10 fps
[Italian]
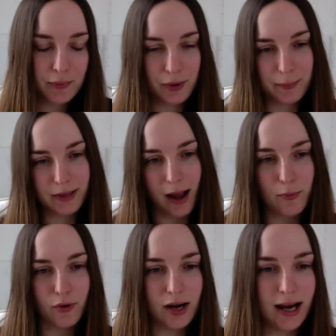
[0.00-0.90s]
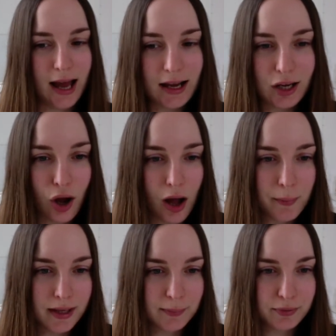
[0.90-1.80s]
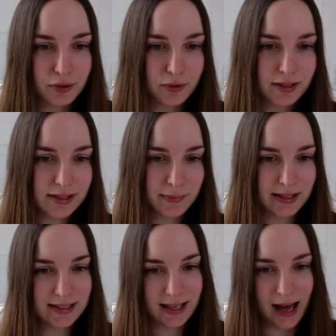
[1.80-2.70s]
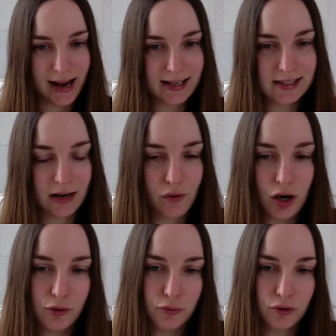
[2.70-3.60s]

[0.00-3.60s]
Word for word: Poi abbiamo Lancome Hypnose Mascara Extra Volume,